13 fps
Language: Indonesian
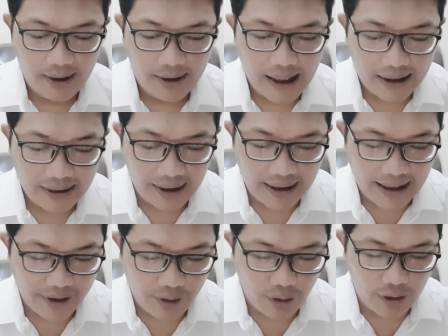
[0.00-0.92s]

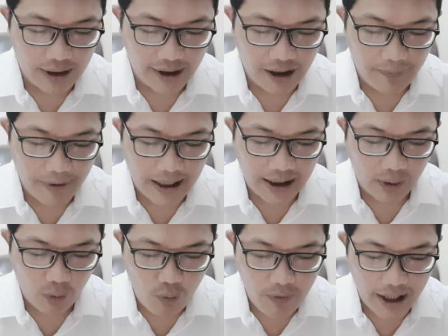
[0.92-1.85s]
Datanglah seorang kepala
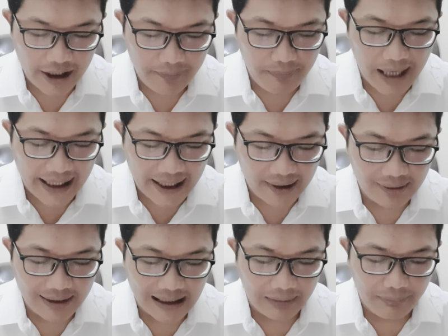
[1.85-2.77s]
rumah
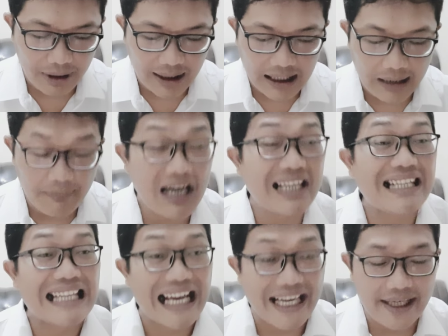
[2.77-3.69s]
ibadat yang bernama
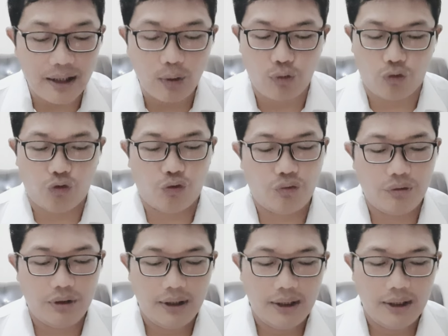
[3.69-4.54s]
Yairus.